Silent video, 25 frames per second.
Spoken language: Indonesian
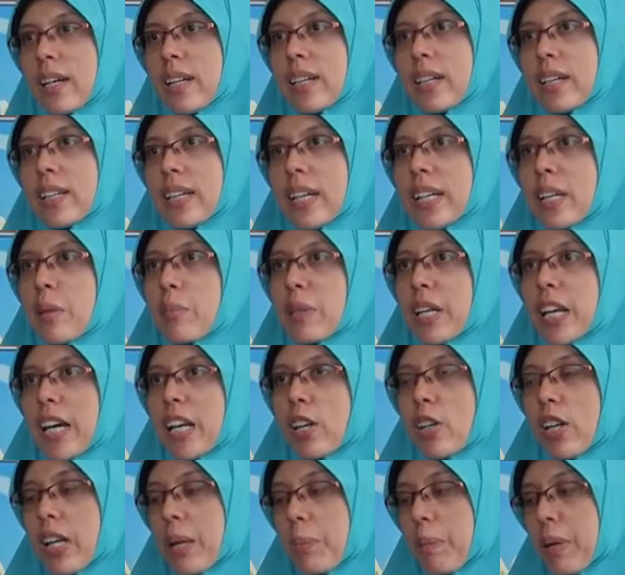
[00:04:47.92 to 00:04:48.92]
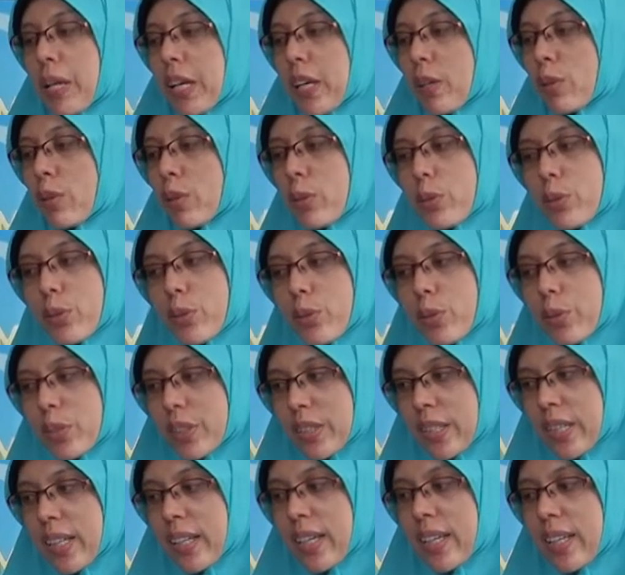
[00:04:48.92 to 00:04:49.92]
eh, yang diberikan oleh para
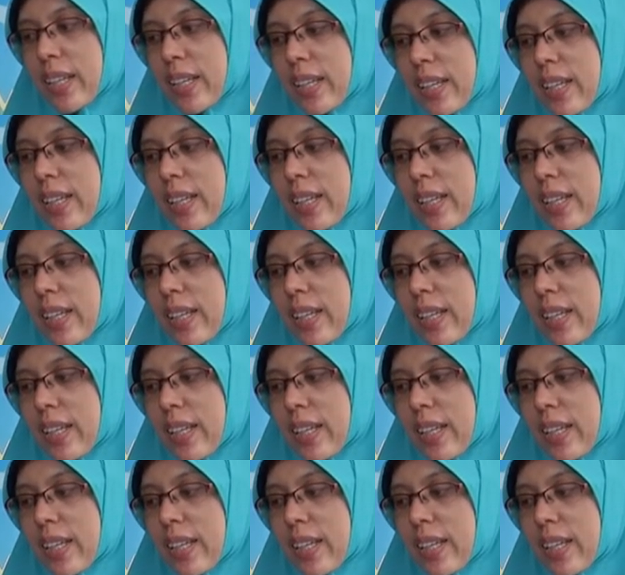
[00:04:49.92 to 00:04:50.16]
guru-gurunya.